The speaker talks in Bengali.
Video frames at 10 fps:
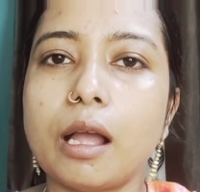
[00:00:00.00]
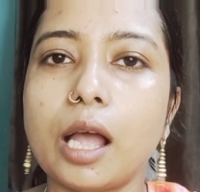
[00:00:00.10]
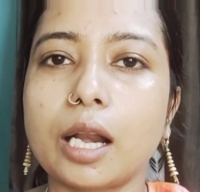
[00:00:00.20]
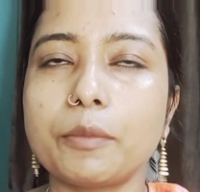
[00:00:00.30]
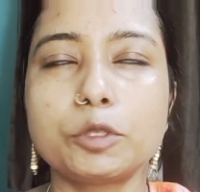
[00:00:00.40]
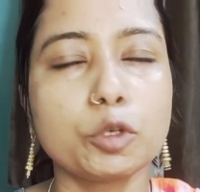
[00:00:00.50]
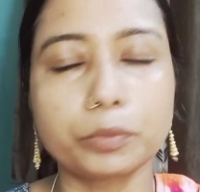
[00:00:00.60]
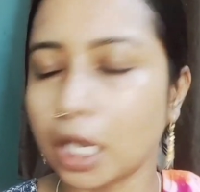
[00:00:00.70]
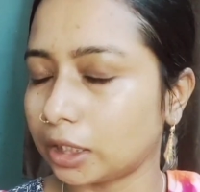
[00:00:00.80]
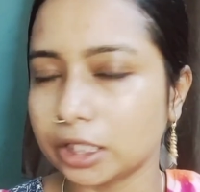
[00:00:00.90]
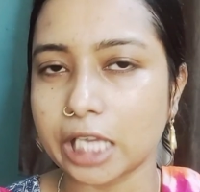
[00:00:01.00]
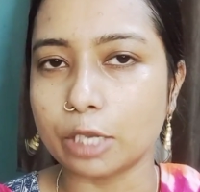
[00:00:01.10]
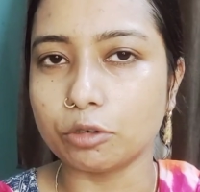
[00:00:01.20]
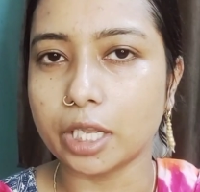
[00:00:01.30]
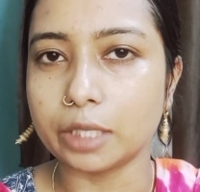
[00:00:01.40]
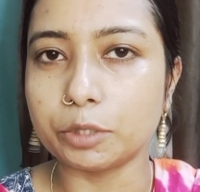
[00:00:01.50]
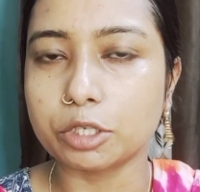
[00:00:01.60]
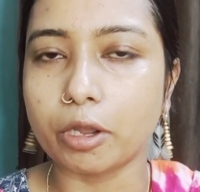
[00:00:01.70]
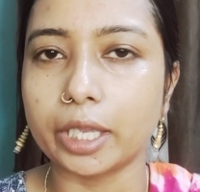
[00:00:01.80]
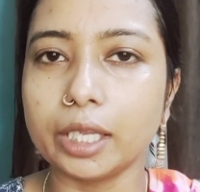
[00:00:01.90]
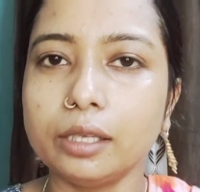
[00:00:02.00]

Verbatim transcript: আর আমি চুপ থাকতে চাইও না এই বিষয়ে